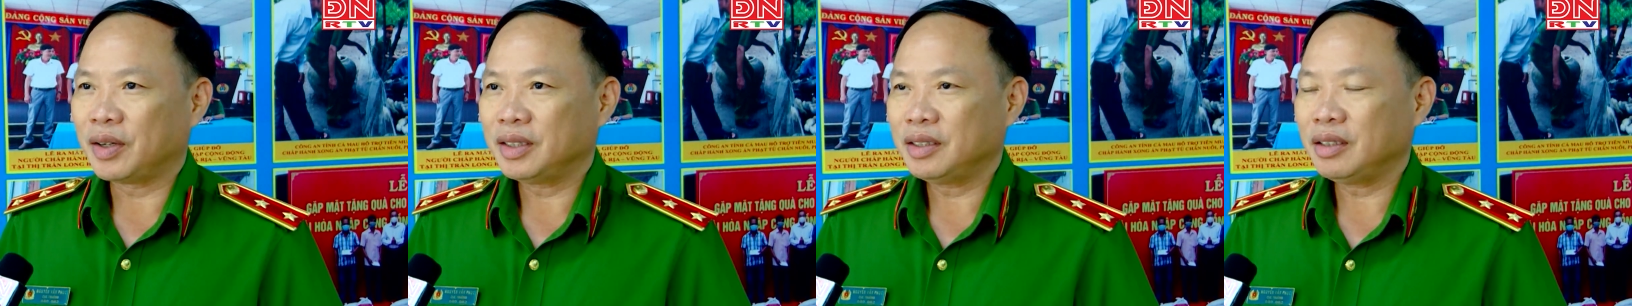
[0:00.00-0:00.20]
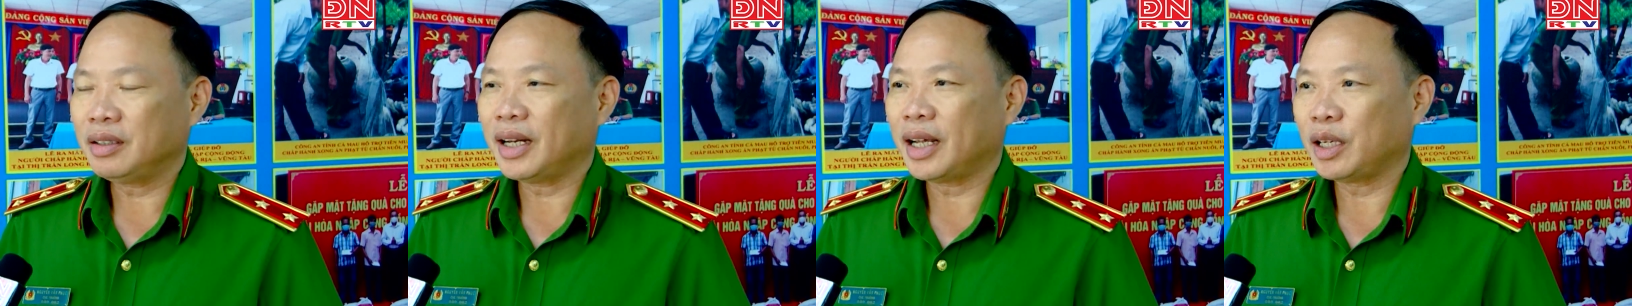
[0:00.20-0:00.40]

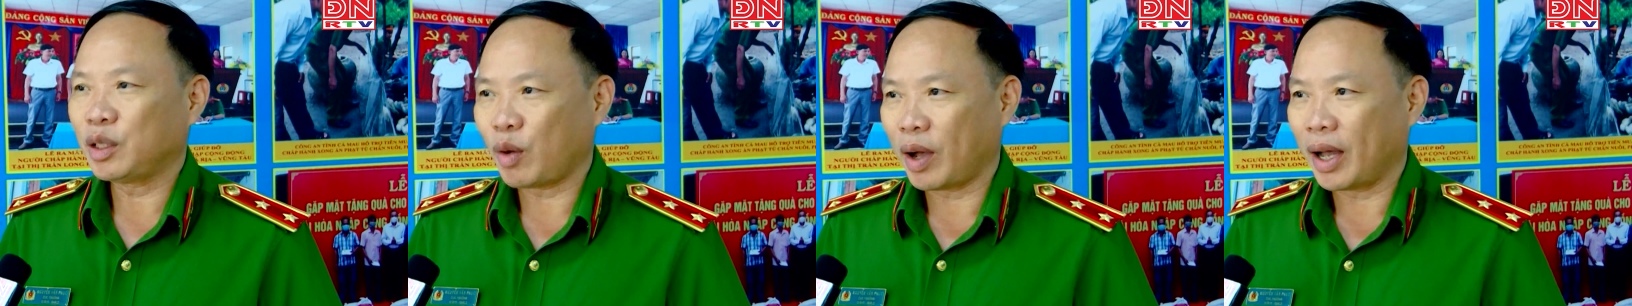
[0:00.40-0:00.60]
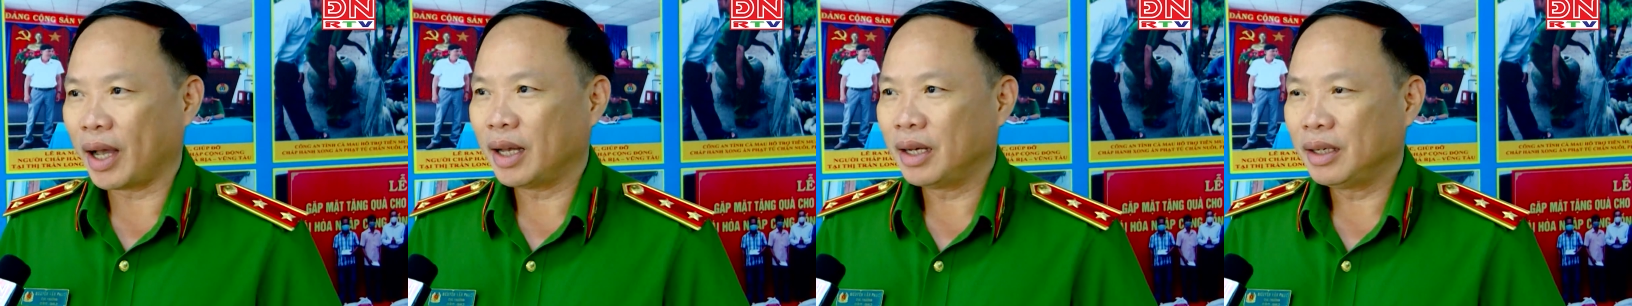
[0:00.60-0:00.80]
cái sức lan
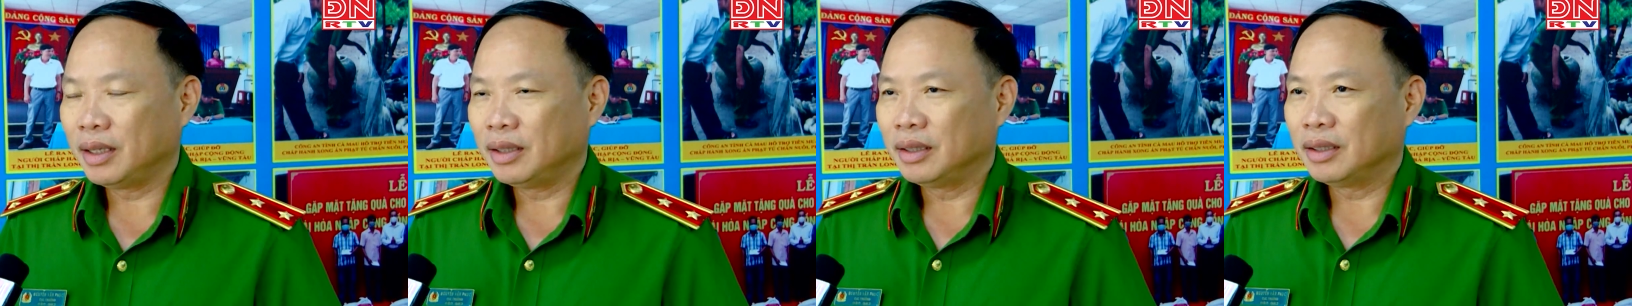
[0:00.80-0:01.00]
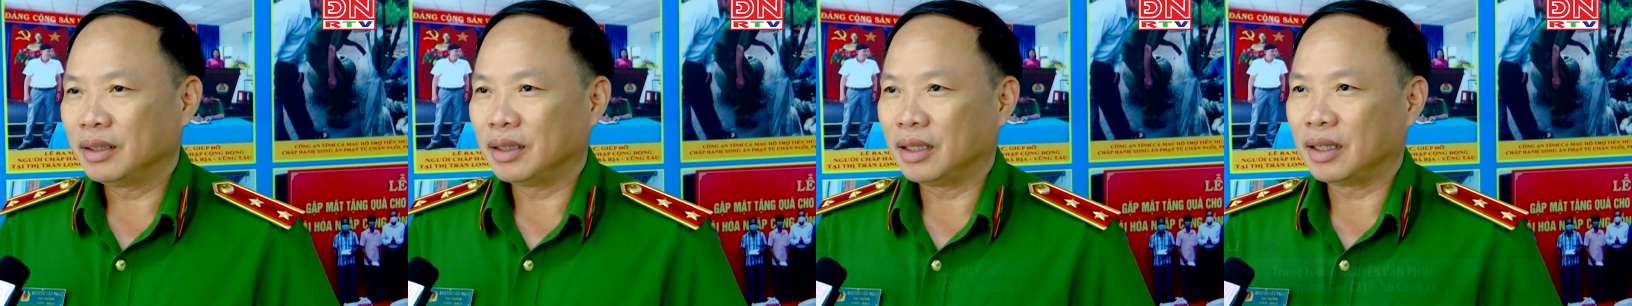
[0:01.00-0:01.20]
tỏa
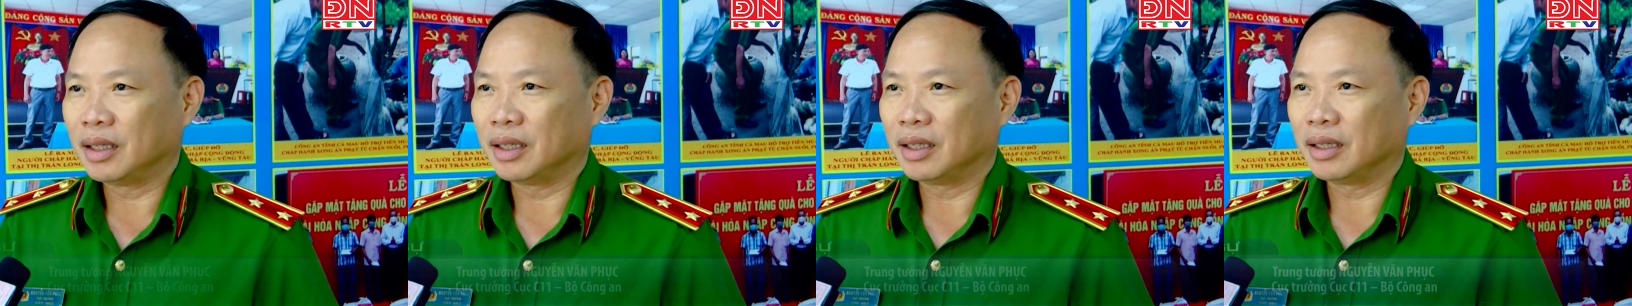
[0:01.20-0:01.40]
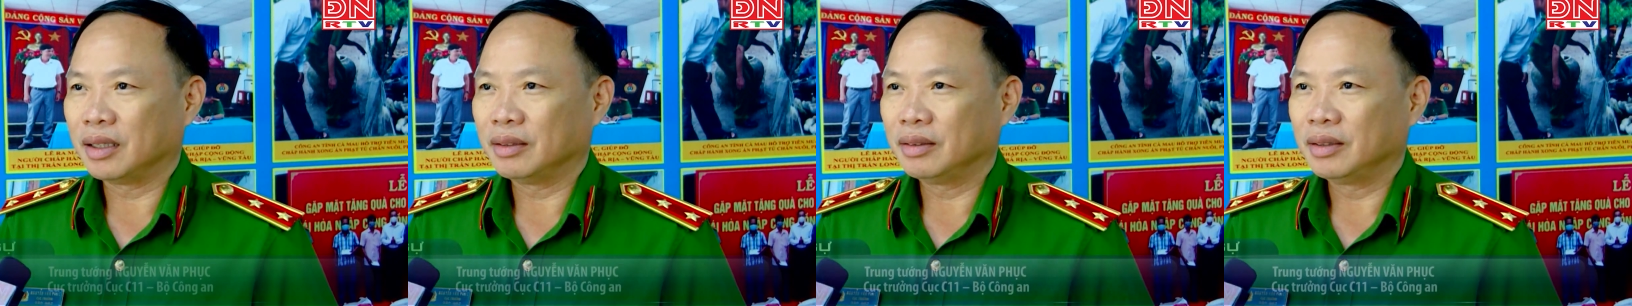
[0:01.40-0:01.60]

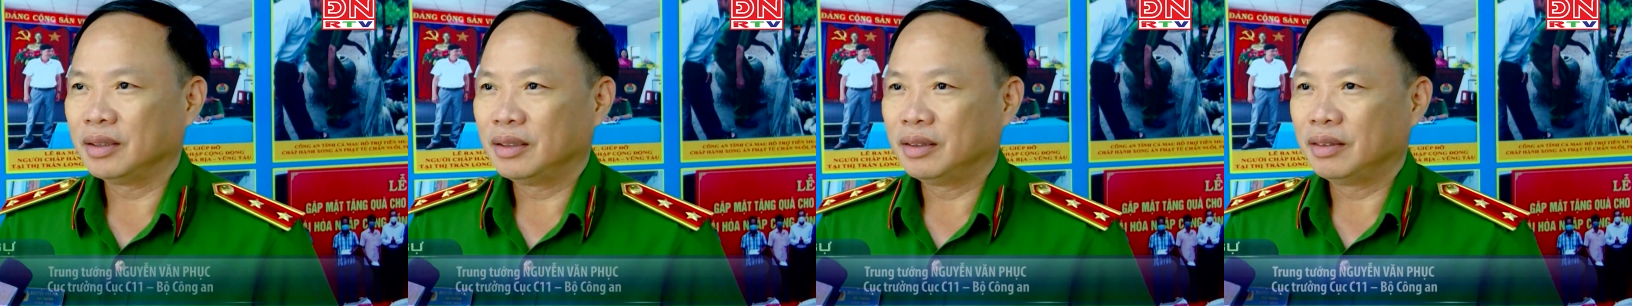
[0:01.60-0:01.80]
à,